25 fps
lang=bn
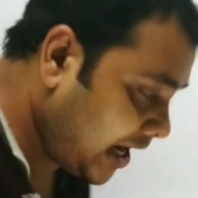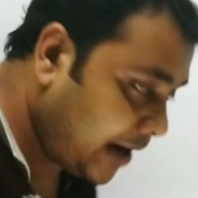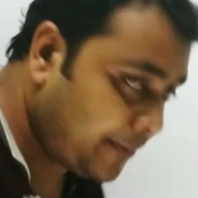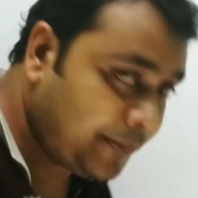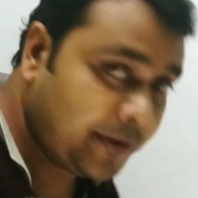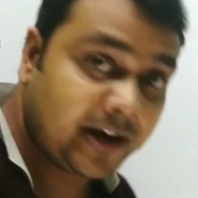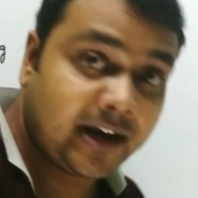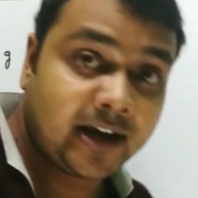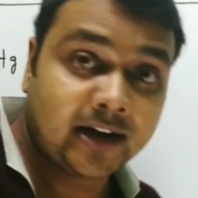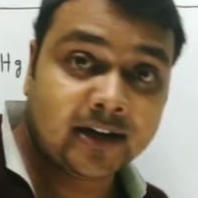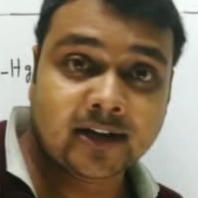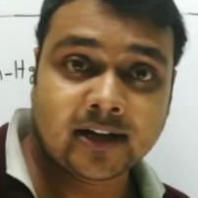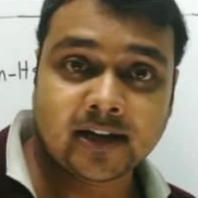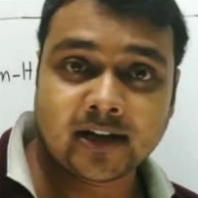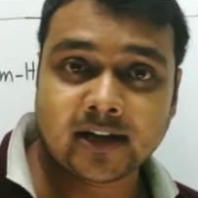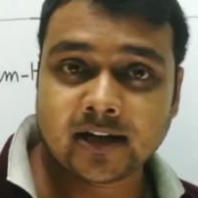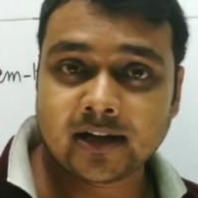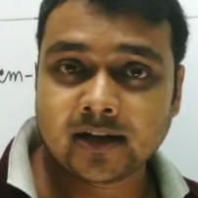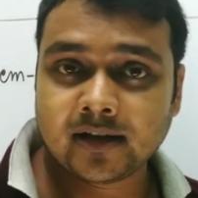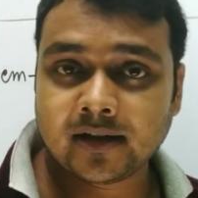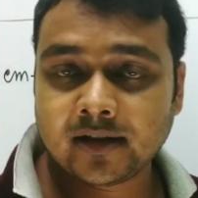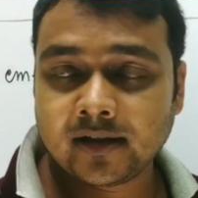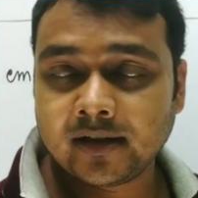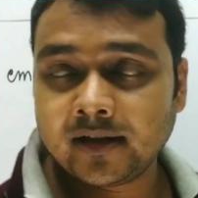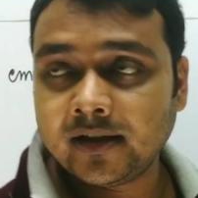চাপের একটা
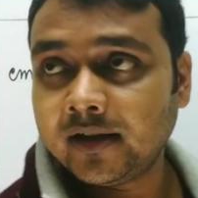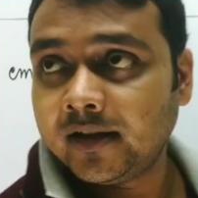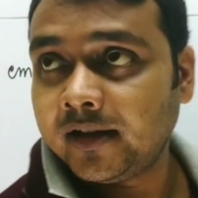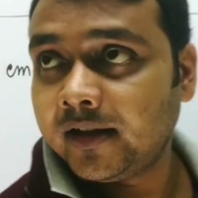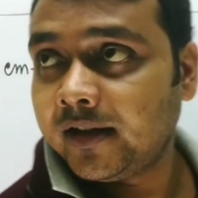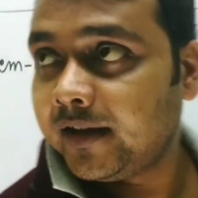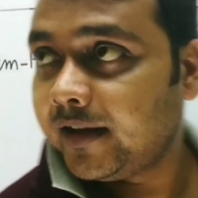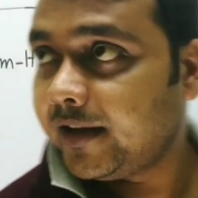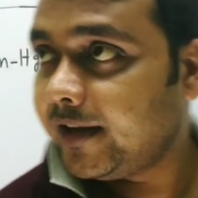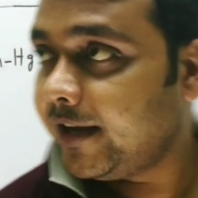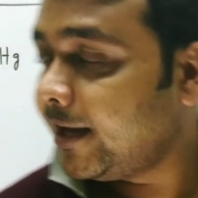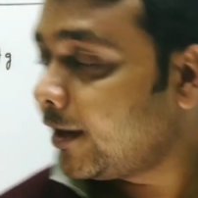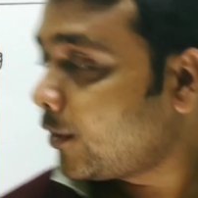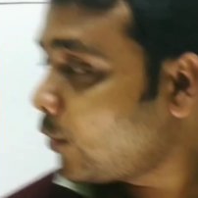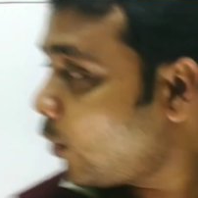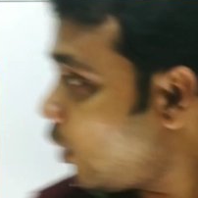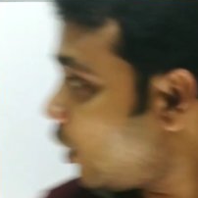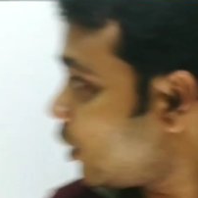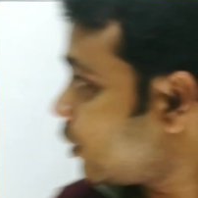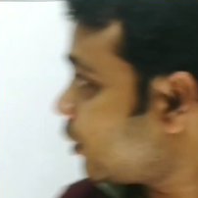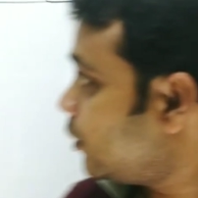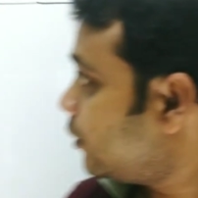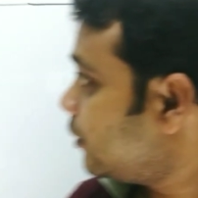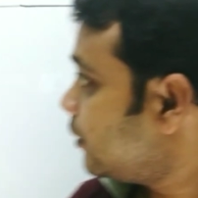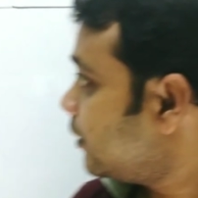
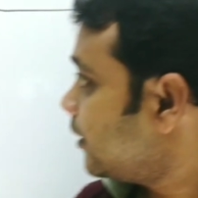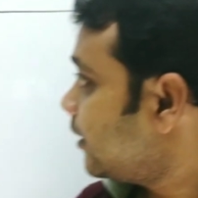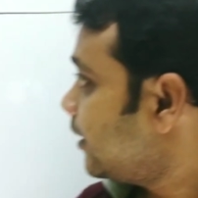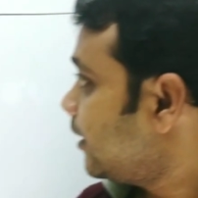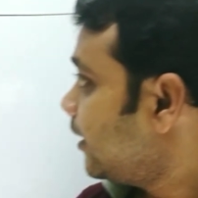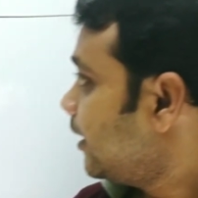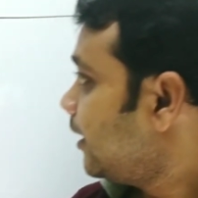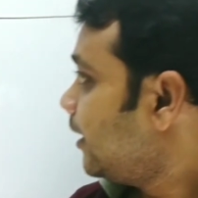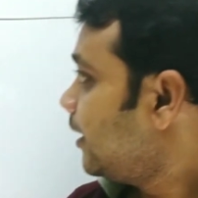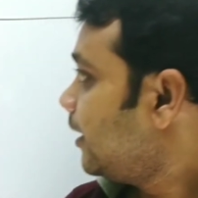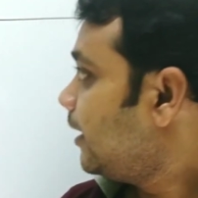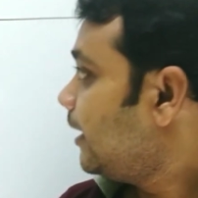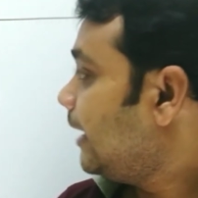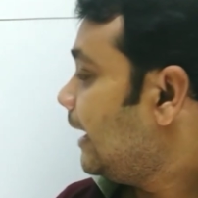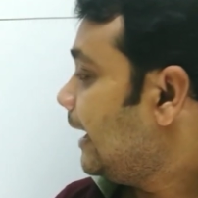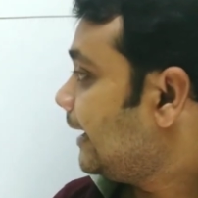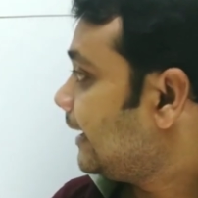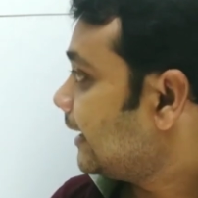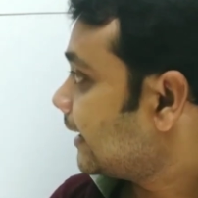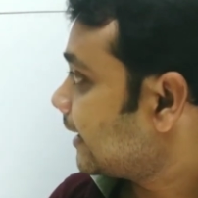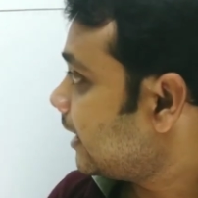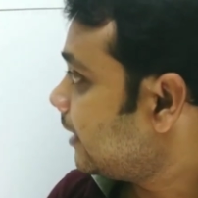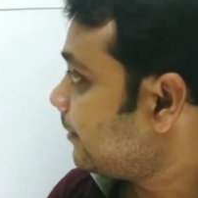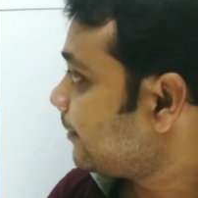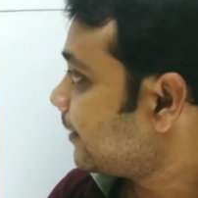একক
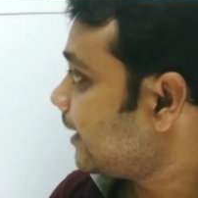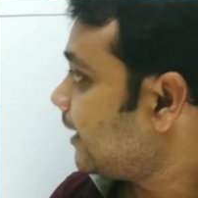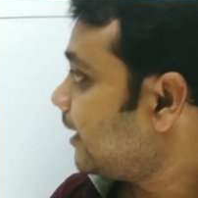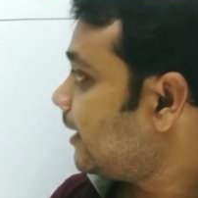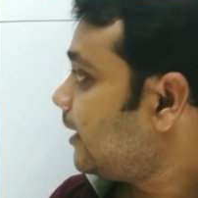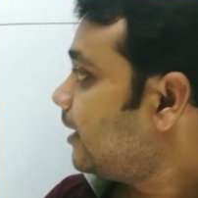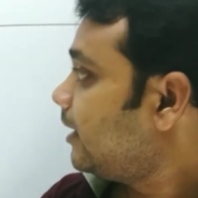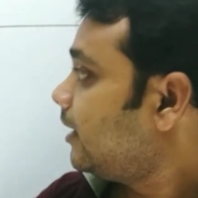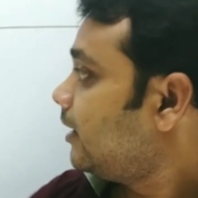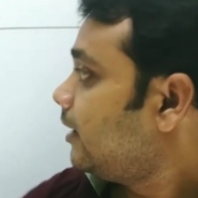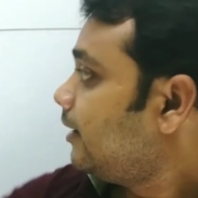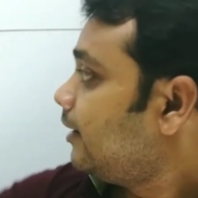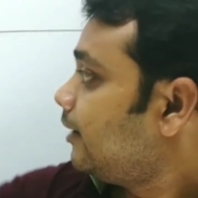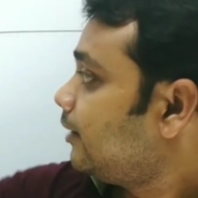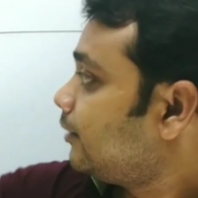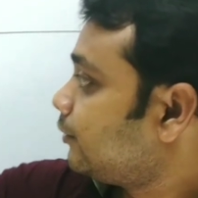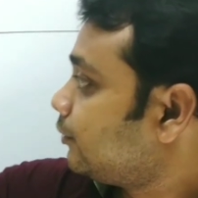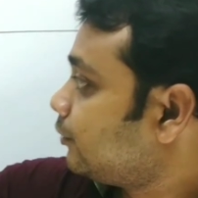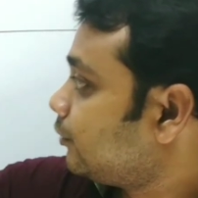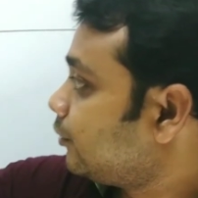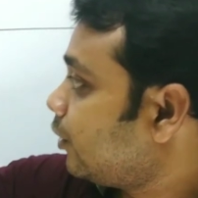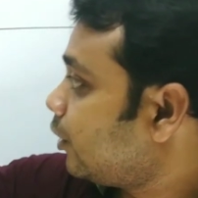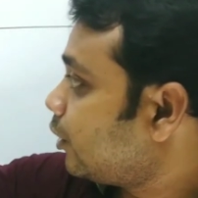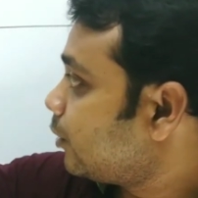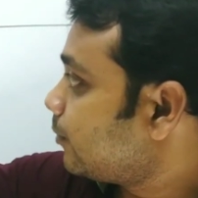এটাকে আমরা
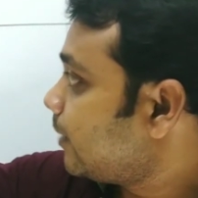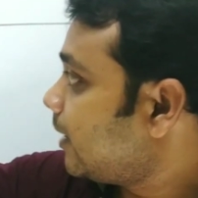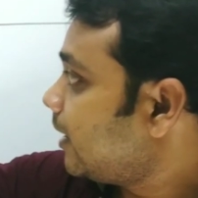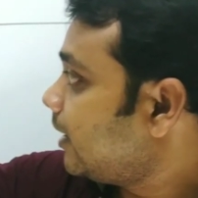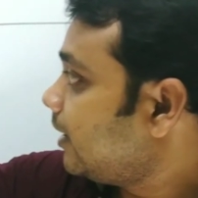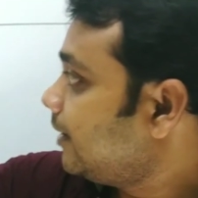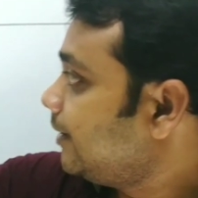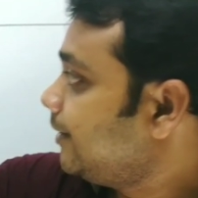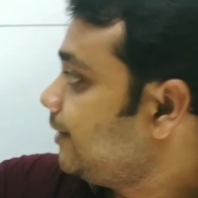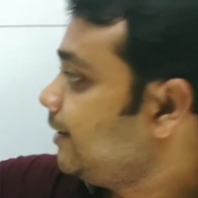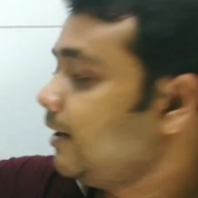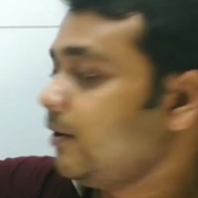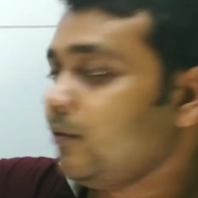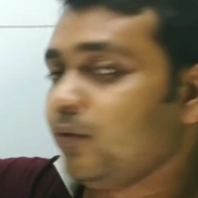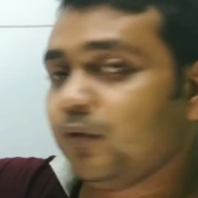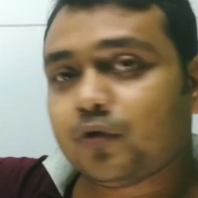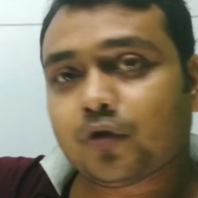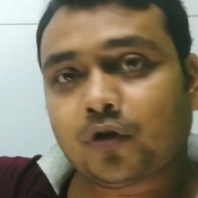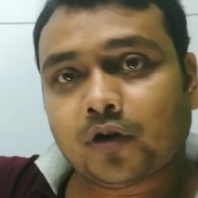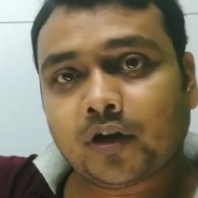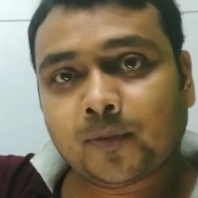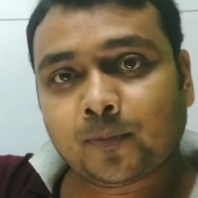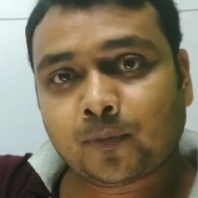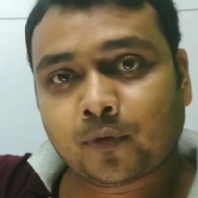নর্মাল নিউটনে